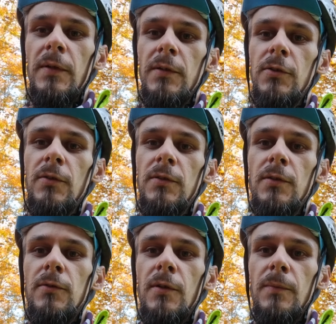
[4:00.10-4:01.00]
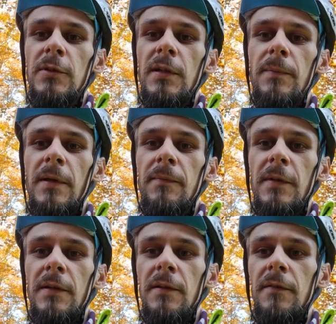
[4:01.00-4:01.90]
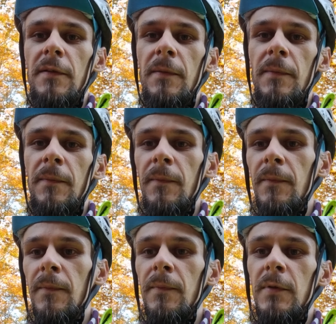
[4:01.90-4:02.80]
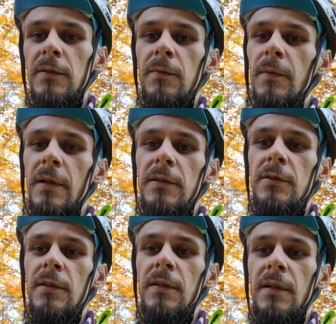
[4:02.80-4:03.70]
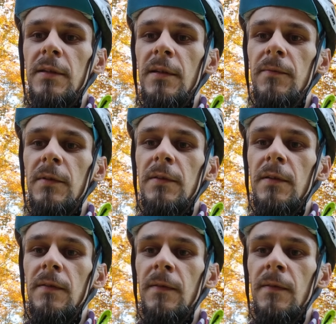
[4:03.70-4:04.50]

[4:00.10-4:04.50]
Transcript: tej szosy, którą przerabiałem na gravelu. Jest to praktycznie taki sam design.